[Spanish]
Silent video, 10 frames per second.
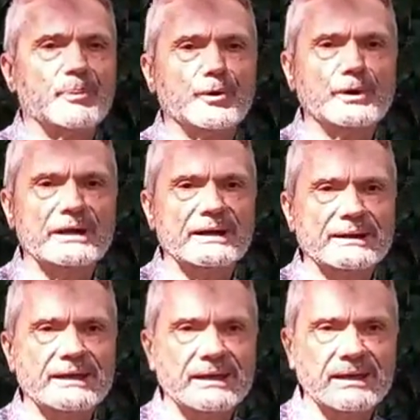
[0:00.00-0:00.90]
por
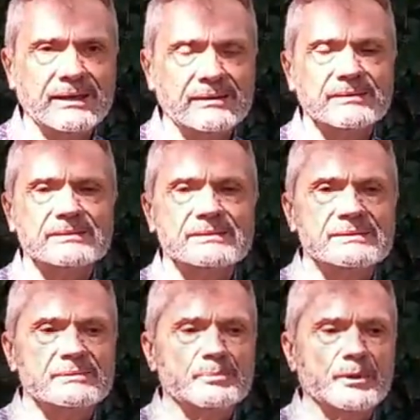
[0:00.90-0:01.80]
la que
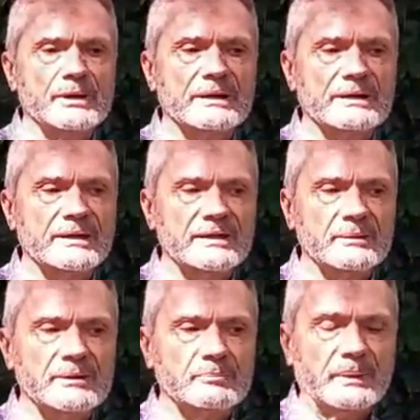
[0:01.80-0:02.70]
por la
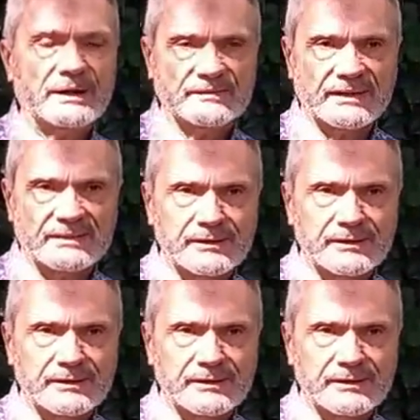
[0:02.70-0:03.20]
que pasan.